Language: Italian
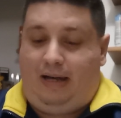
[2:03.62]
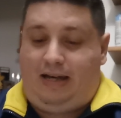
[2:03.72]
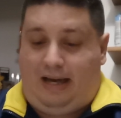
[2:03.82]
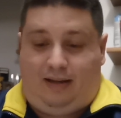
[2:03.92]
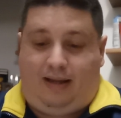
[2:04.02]

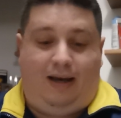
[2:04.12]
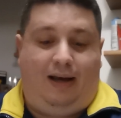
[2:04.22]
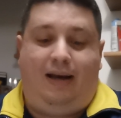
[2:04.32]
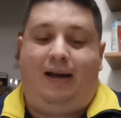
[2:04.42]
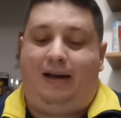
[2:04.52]

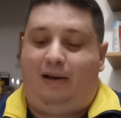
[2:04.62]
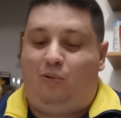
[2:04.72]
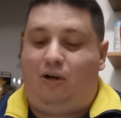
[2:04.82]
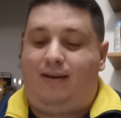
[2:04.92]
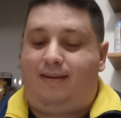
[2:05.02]
niente,
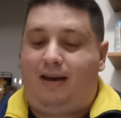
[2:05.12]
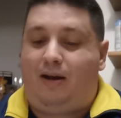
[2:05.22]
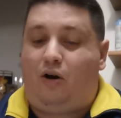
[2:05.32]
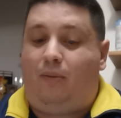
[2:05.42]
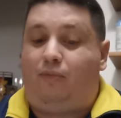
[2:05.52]

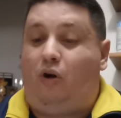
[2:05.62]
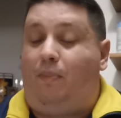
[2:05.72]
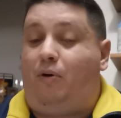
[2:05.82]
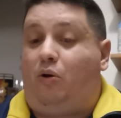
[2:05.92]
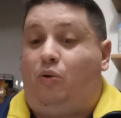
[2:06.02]
1-0
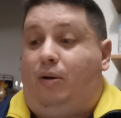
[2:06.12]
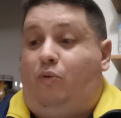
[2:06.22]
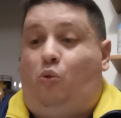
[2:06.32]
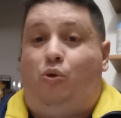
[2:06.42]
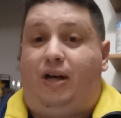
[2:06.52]
dopo
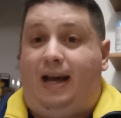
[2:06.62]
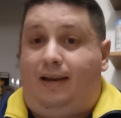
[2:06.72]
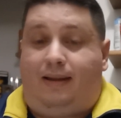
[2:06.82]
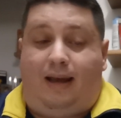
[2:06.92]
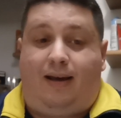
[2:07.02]
un,
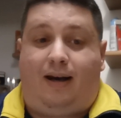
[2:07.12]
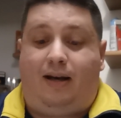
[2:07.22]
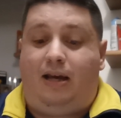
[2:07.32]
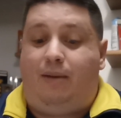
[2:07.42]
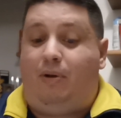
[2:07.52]
niente
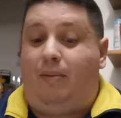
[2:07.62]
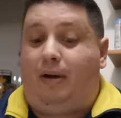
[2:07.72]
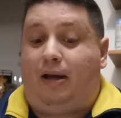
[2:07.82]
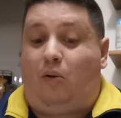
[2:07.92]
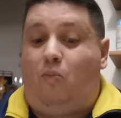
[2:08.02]
incredibile,
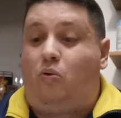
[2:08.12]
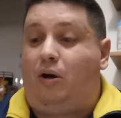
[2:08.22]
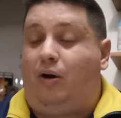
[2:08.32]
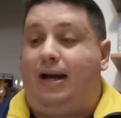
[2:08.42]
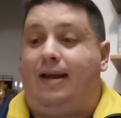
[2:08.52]
perché
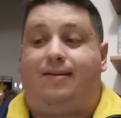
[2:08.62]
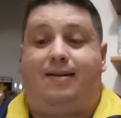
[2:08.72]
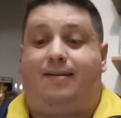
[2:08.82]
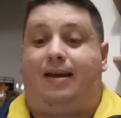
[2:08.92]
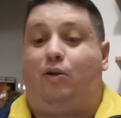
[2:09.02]
comunque non è che
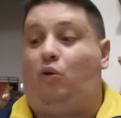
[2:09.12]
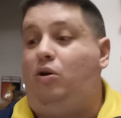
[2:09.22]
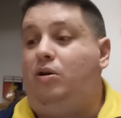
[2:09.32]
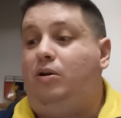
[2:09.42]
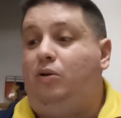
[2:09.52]
sia stato